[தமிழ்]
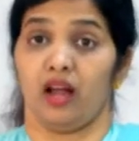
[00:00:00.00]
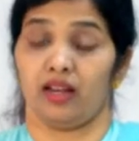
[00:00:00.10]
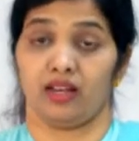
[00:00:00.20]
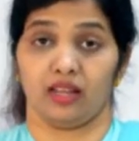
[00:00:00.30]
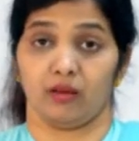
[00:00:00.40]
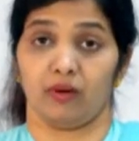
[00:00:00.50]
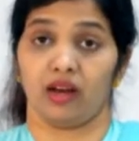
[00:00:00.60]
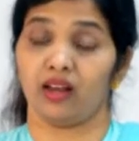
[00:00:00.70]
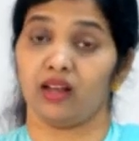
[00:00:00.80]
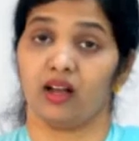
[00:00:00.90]
ஆனால் நீங்கள்
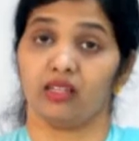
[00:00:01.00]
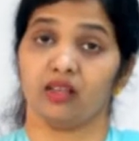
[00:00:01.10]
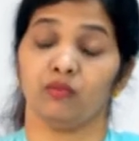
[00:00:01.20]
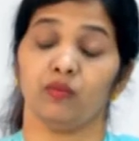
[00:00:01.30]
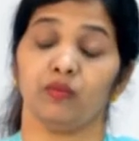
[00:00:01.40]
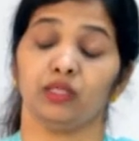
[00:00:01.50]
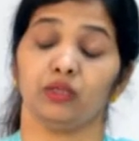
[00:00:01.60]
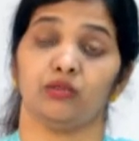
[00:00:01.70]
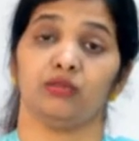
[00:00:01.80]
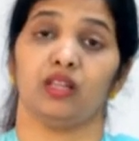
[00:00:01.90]
பாருங்கள் ஆதியம் முப்பத்தி
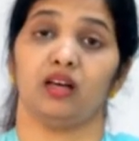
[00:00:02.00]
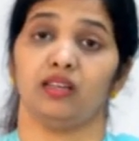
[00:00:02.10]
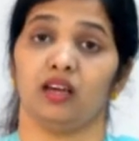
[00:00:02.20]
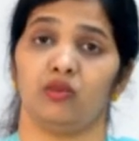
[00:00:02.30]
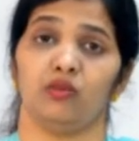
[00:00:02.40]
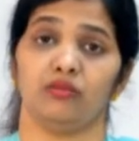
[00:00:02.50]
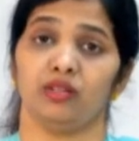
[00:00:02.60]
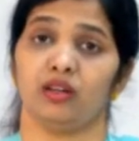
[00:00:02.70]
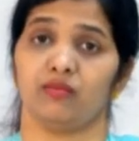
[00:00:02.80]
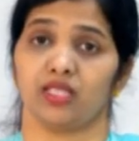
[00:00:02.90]
ஒன்பதாம் அதிகாரம்
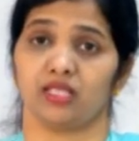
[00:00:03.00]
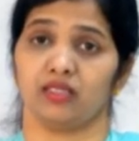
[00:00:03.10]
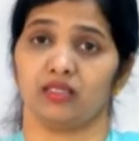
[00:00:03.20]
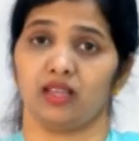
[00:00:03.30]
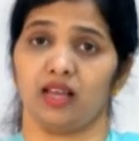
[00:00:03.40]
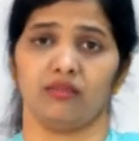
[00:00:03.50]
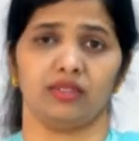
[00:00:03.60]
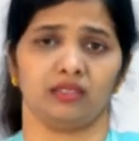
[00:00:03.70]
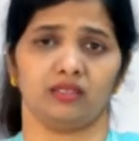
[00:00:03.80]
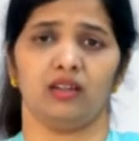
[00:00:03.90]
ஒன்பதாம் வசனத்தில்
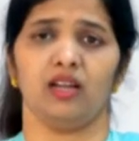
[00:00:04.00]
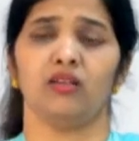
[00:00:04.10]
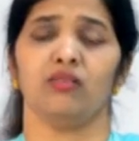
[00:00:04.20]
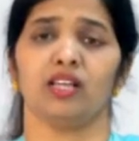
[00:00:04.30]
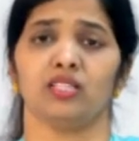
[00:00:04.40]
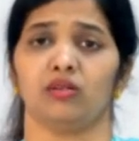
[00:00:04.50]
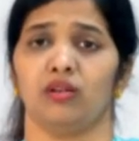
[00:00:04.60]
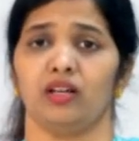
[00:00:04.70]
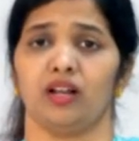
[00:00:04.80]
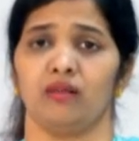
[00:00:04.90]
அவன் தெளிவாய்
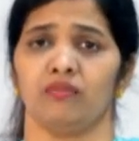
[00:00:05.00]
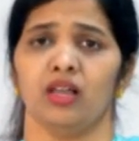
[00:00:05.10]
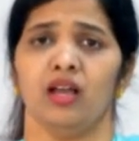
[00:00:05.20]
சொல்லுகிறான்